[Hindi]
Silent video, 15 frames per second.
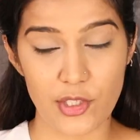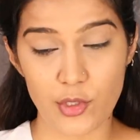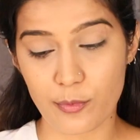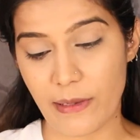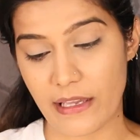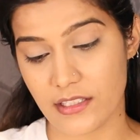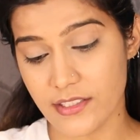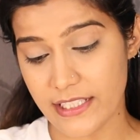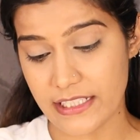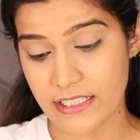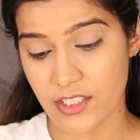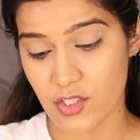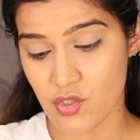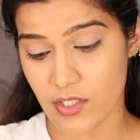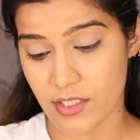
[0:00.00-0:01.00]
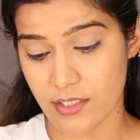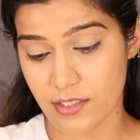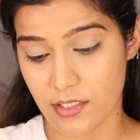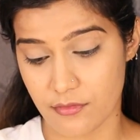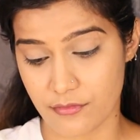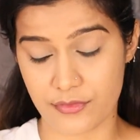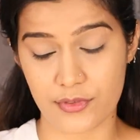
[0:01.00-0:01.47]
शेडो पैलेट इन दी
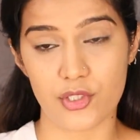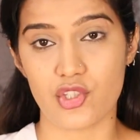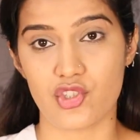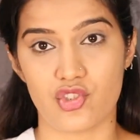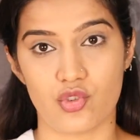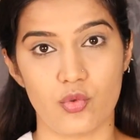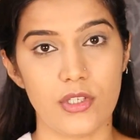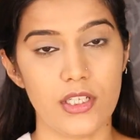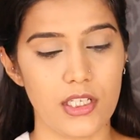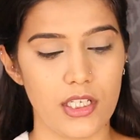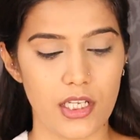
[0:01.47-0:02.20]
शेड कम्फर्ट जोन